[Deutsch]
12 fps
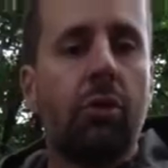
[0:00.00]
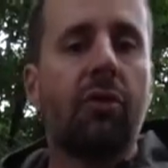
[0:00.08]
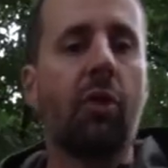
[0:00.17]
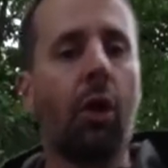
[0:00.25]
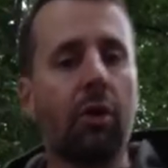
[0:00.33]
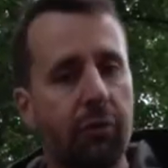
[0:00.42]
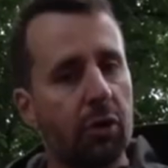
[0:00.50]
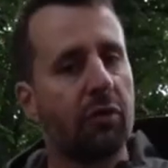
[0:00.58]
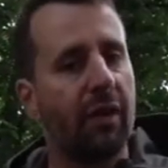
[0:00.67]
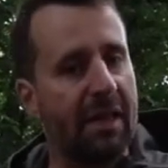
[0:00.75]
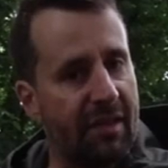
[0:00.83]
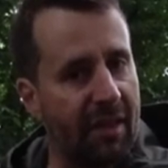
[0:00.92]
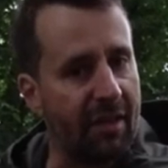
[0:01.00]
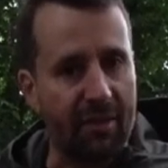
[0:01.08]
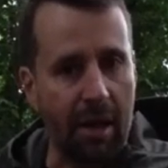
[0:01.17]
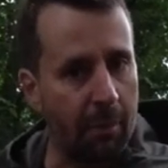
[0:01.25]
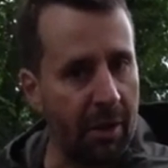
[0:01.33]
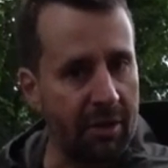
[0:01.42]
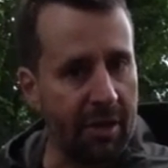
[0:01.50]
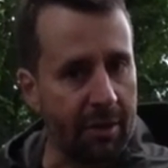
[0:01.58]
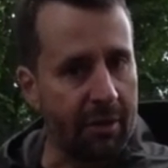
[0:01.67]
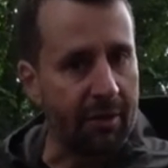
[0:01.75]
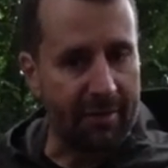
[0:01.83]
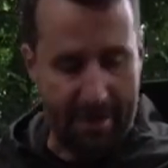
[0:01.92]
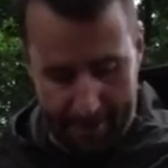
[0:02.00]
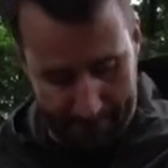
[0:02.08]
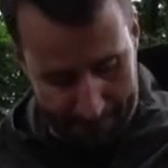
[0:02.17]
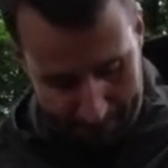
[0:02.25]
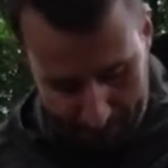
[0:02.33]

Zeugt von Qualität, kann man nicht anders sagen.